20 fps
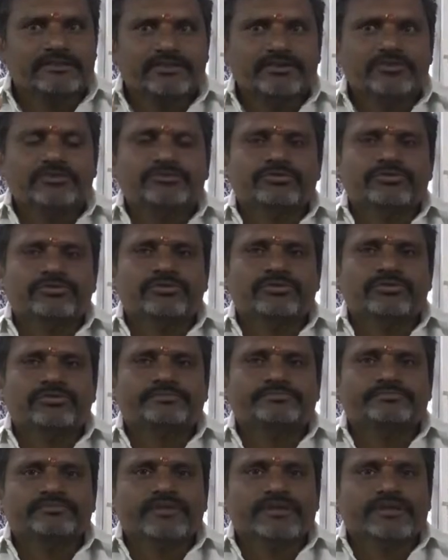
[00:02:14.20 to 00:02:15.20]
జరుగుతుందో
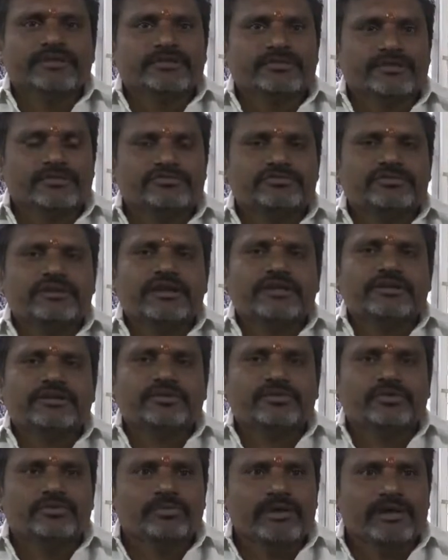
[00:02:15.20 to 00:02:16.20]
సంవత్సరానికి
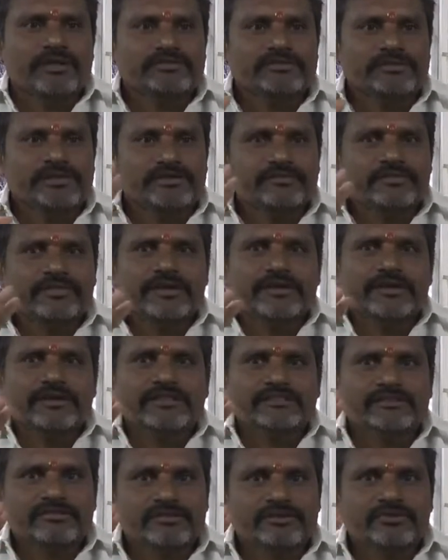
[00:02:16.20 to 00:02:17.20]
రెండు బ్యాచ్లు ఏ
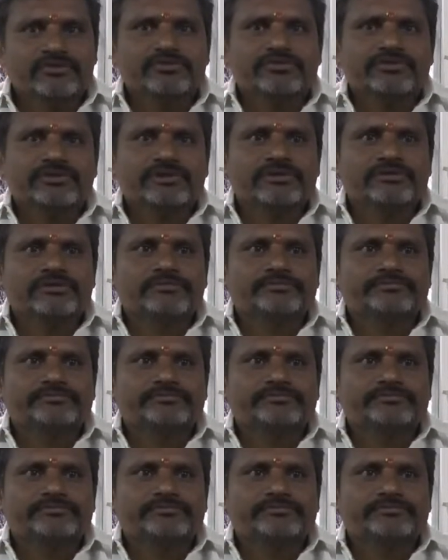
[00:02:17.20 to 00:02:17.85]
విధంగానైతే జరుగుతున్నాయో